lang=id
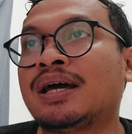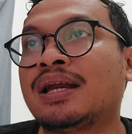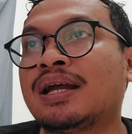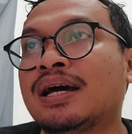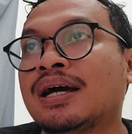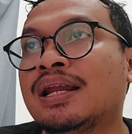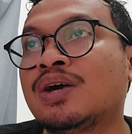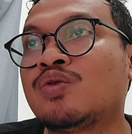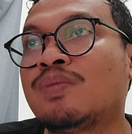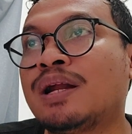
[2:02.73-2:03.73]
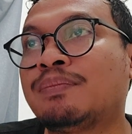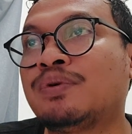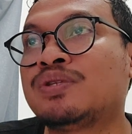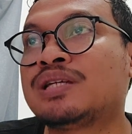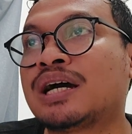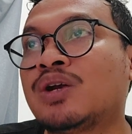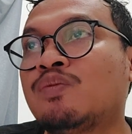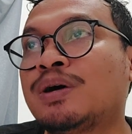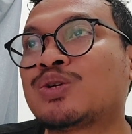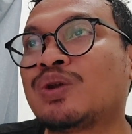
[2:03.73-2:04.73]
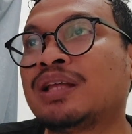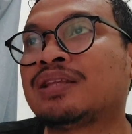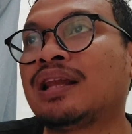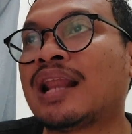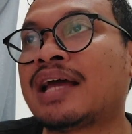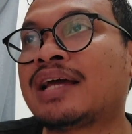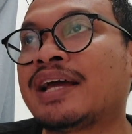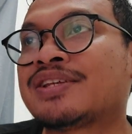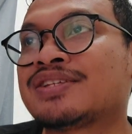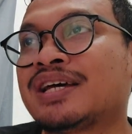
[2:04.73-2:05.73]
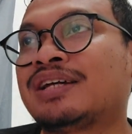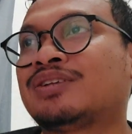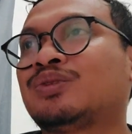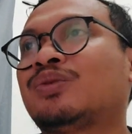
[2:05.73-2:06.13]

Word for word: nak nakal lagu manapun jangan lupa sholat, like and share.